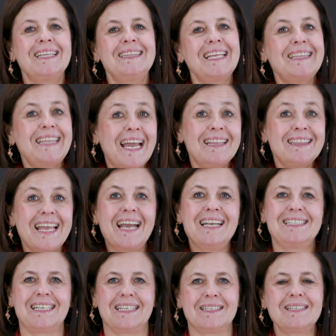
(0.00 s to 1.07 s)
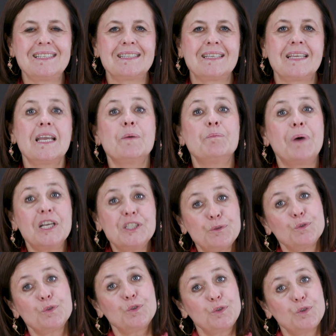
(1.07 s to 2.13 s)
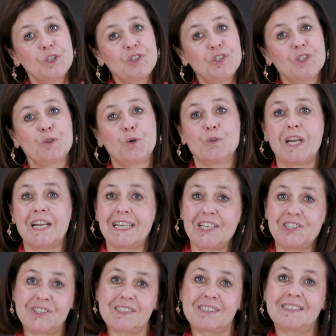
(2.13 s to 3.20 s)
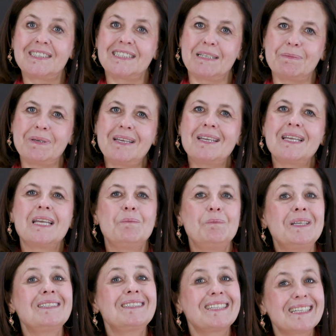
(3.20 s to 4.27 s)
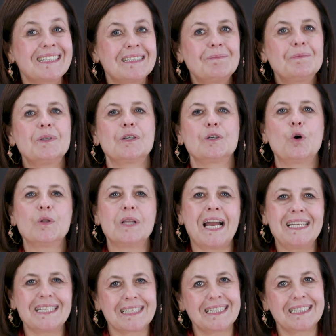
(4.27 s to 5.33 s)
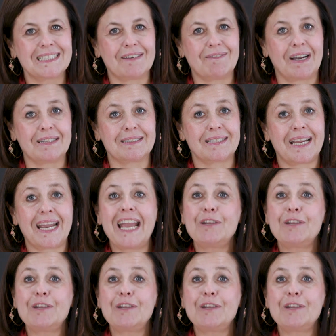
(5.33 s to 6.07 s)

Neden derseniz başvuru sürecini kolaylaştırdığı gibi bir takım kolaylıkları da var.